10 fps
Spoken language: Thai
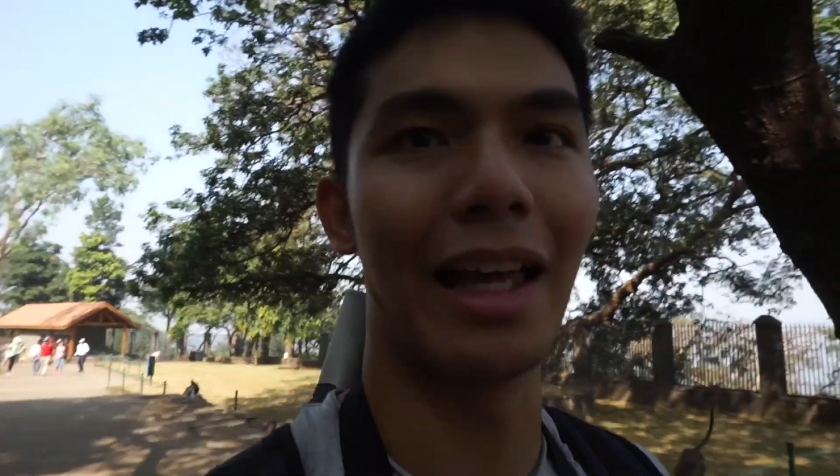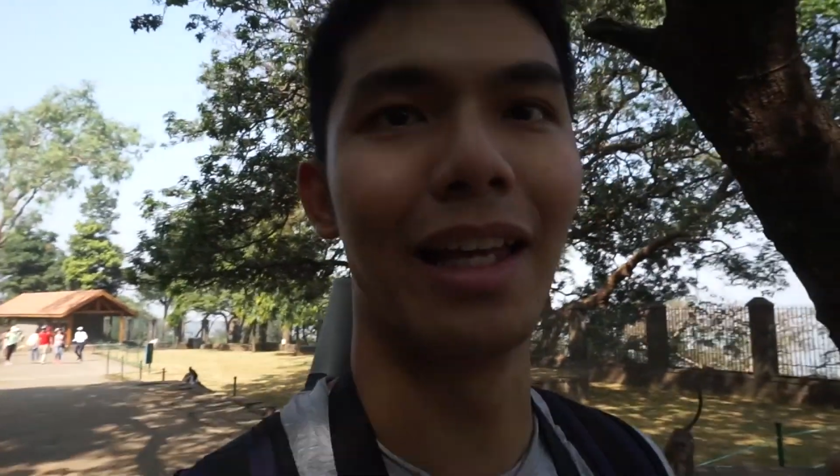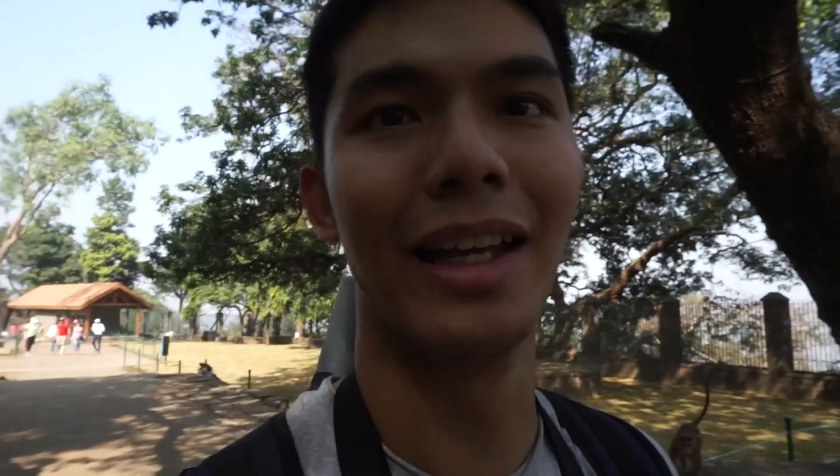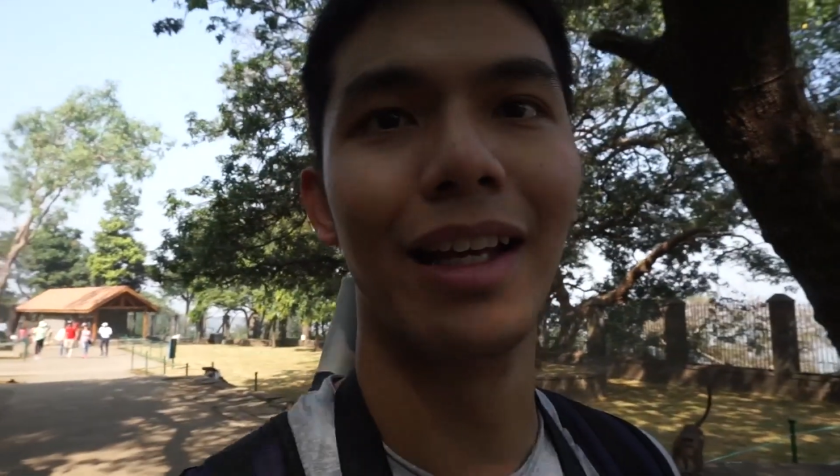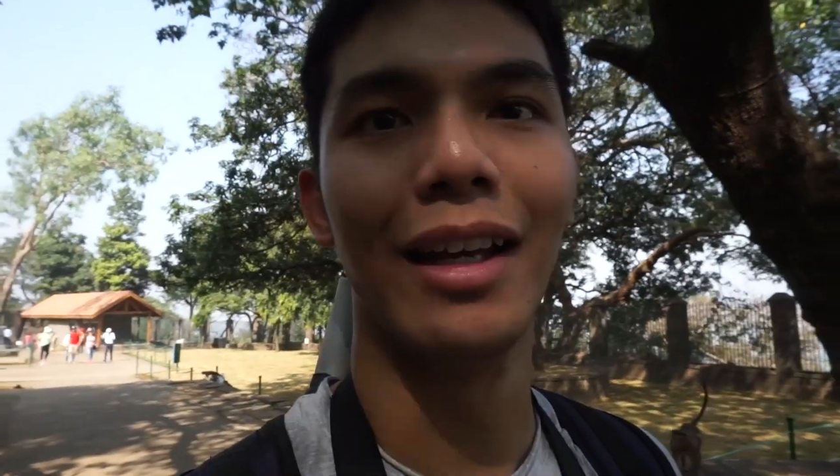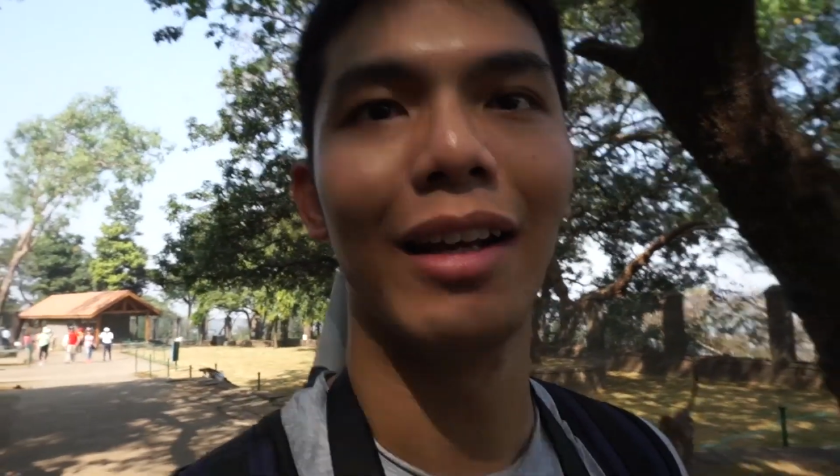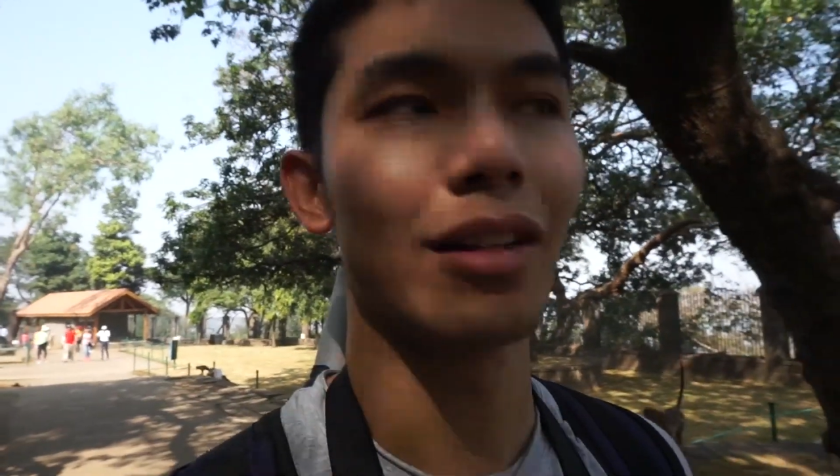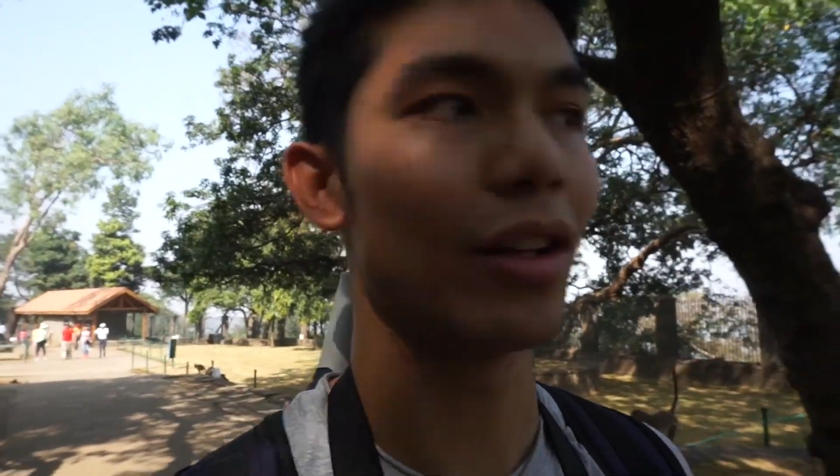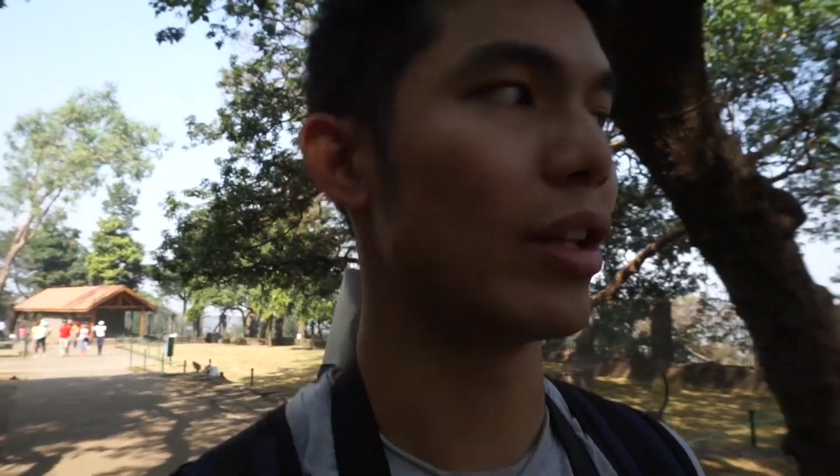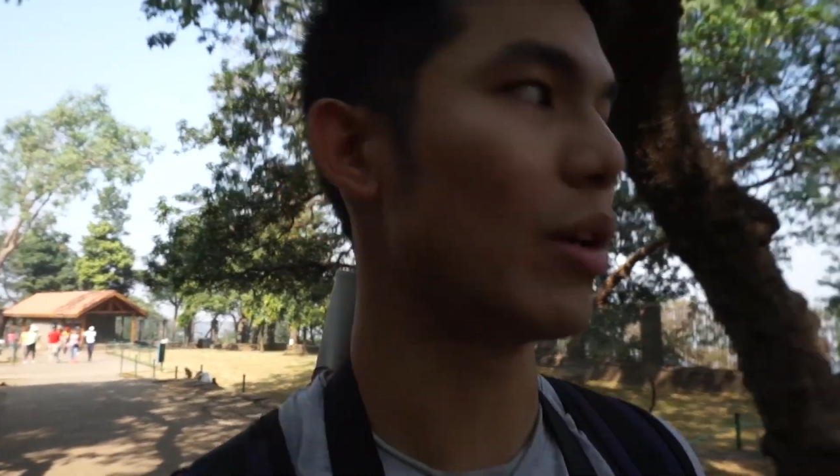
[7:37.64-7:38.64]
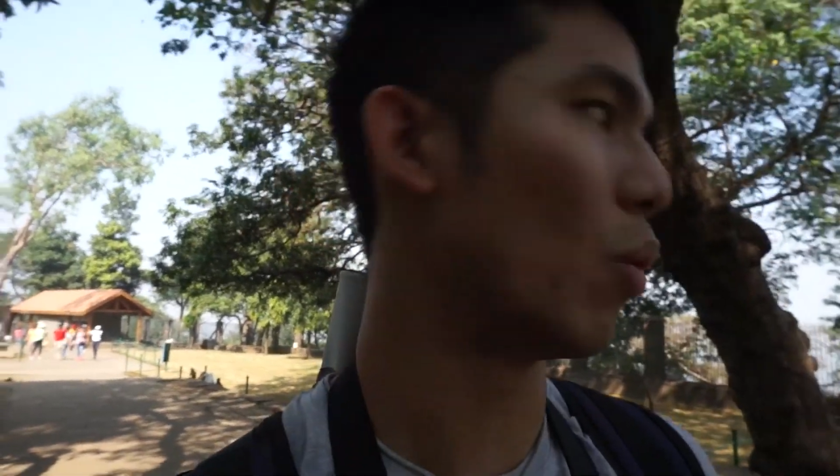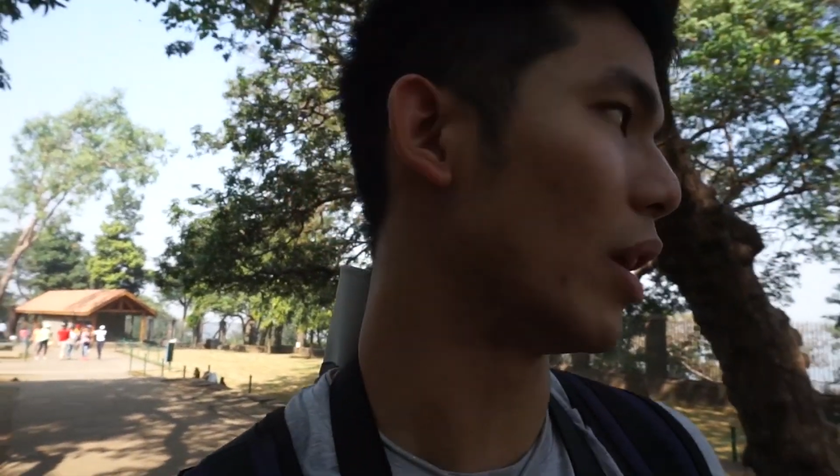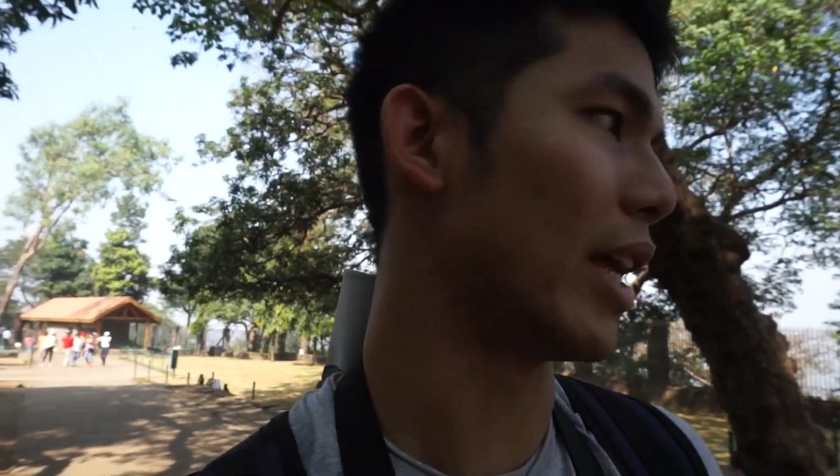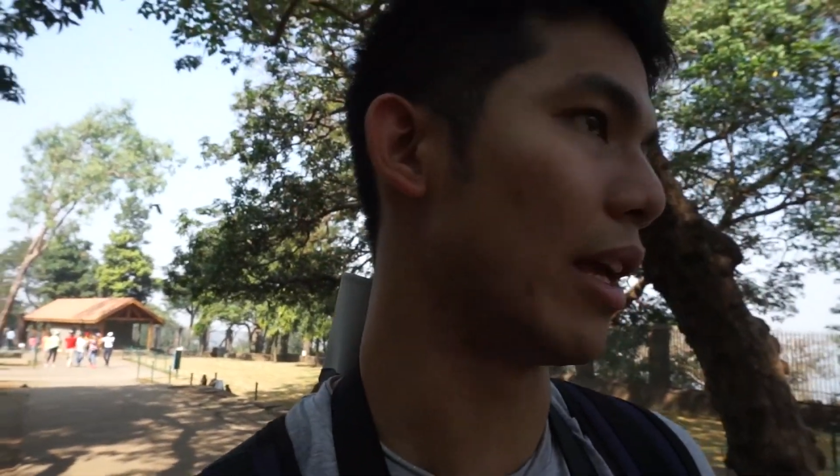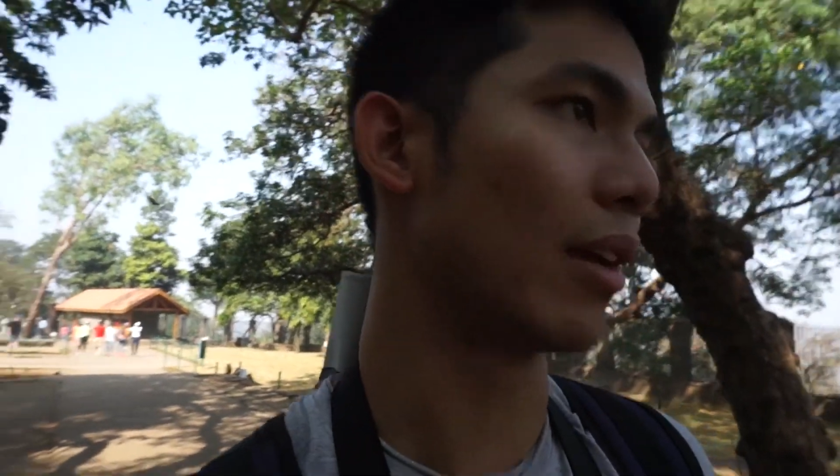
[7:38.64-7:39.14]
ยแต่ตอนนี้กลัว
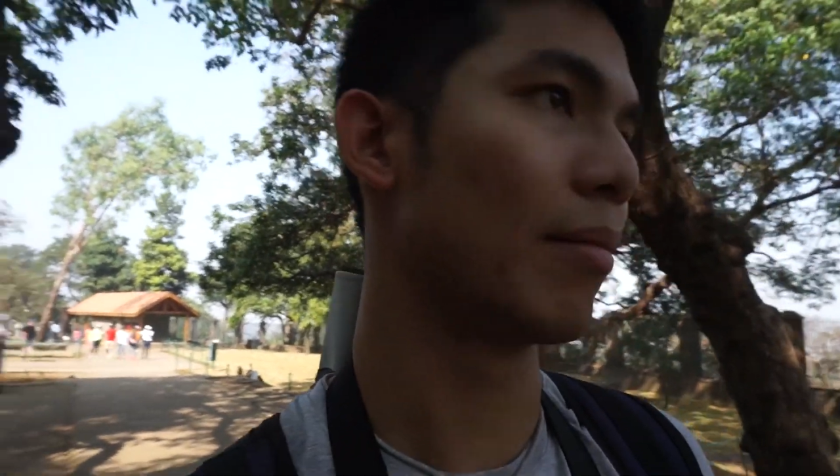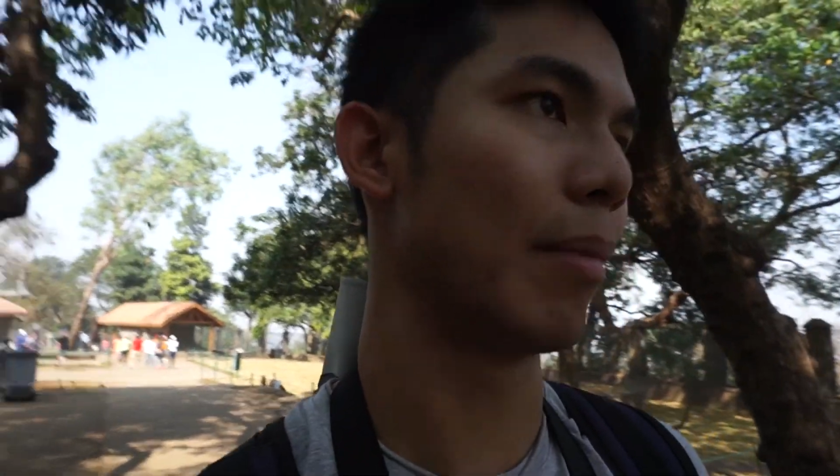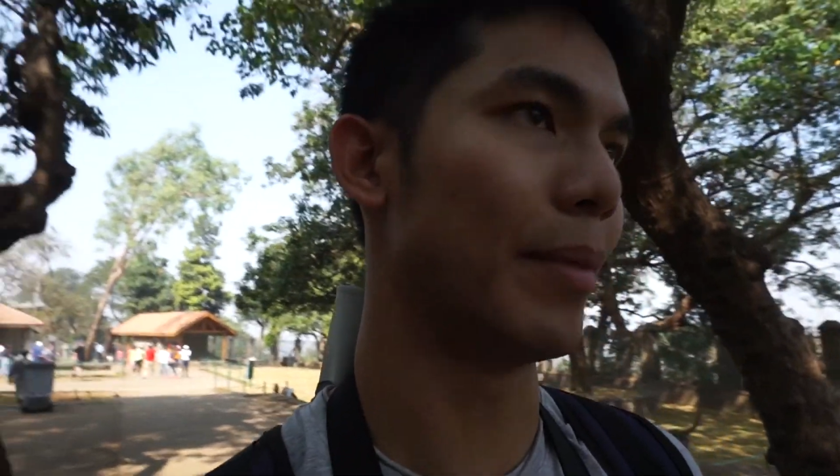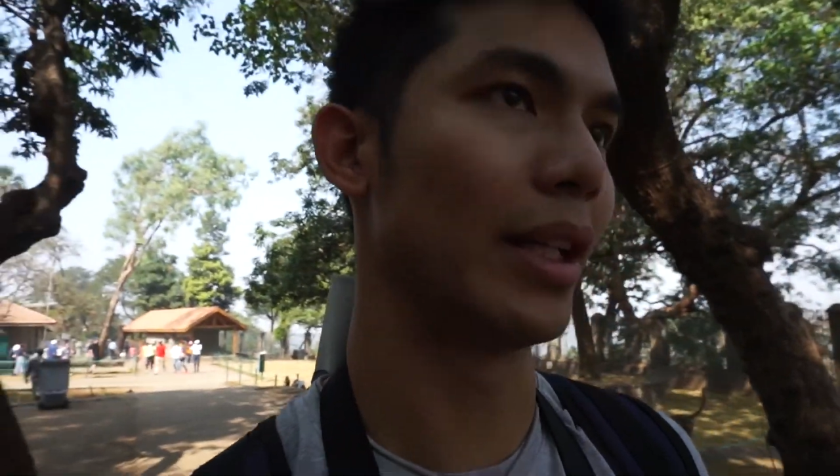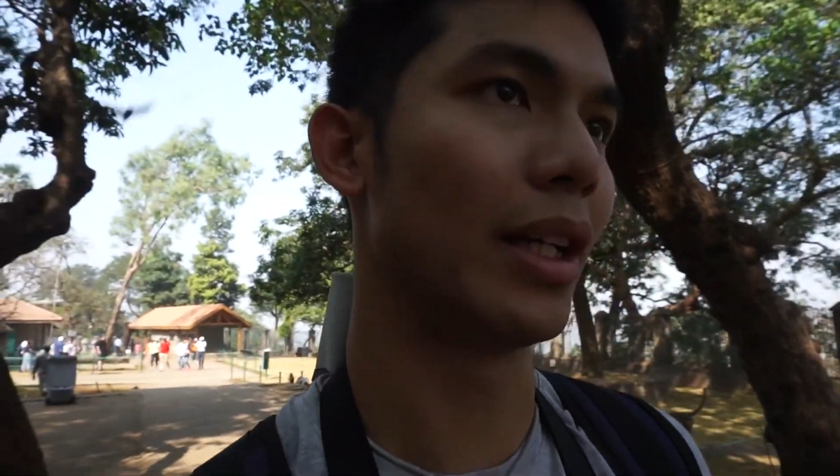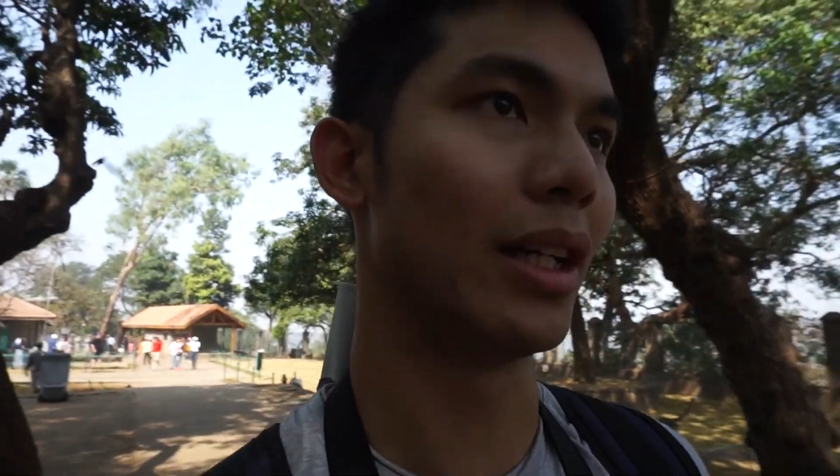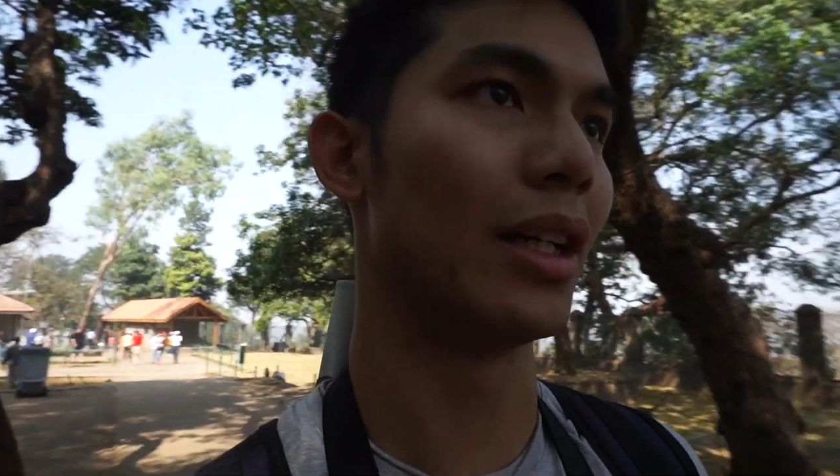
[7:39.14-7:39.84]
ลิงหนึ่งเด้อ